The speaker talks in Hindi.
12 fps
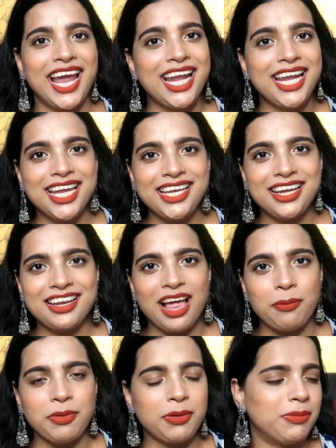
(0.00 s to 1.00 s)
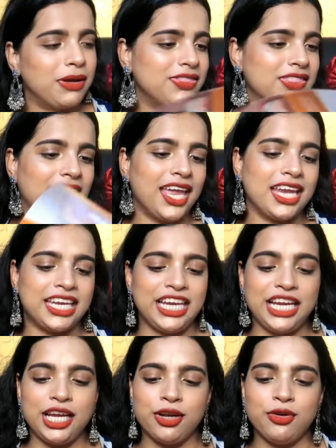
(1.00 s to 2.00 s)
इनके लिए क्लैपिंग बनता है कि
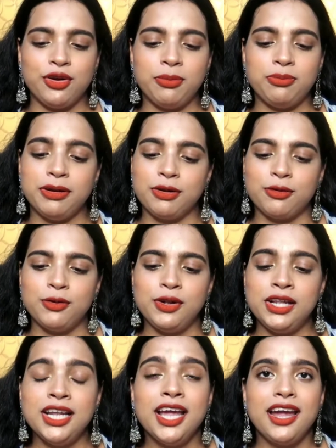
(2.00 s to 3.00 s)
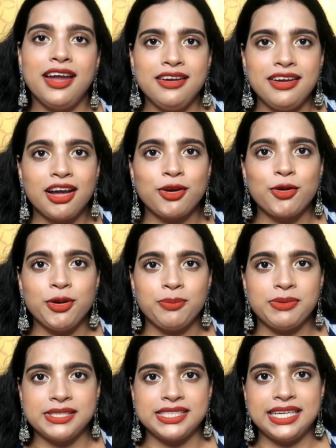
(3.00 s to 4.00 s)
इन्होंने बिल्कुल इंडिया को
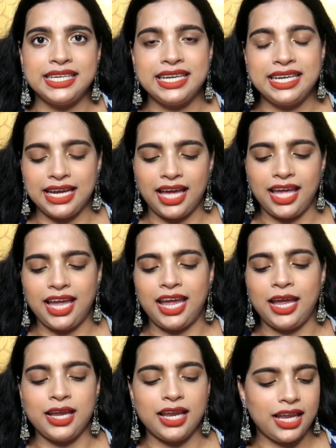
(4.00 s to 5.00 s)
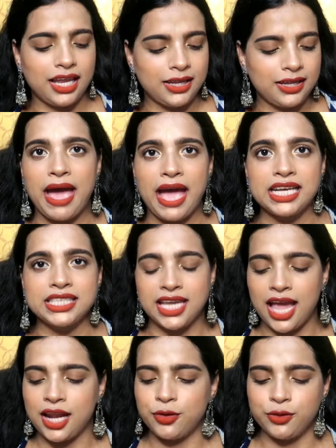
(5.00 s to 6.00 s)
रिप्रेजेंट किया है बैग्स
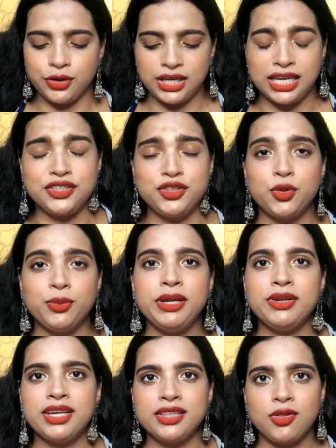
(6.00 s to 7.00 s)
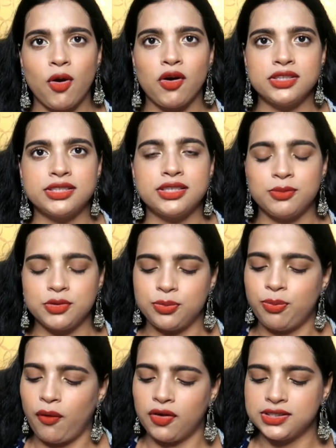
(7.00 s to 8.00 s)
एंड उनके जो भी इनके थॉट्स हैं मुझे
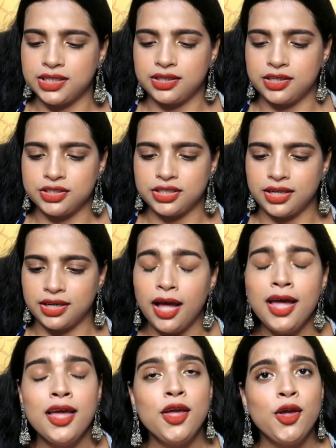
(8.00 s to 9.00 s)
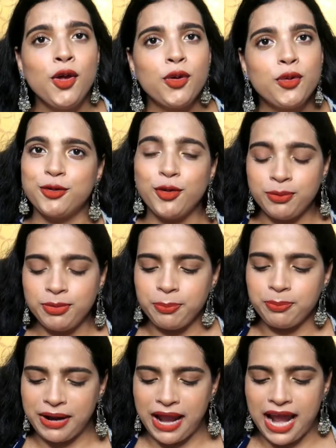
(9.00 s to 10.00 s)
बहुत ज़्यादा अच्छा लगा कोई भी
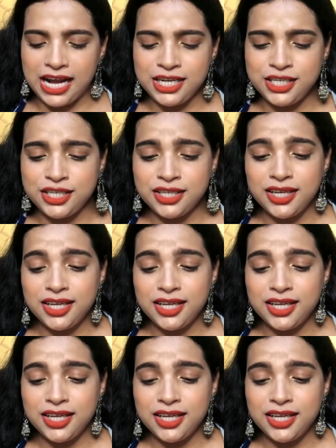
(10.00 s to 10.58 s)
ब्रांड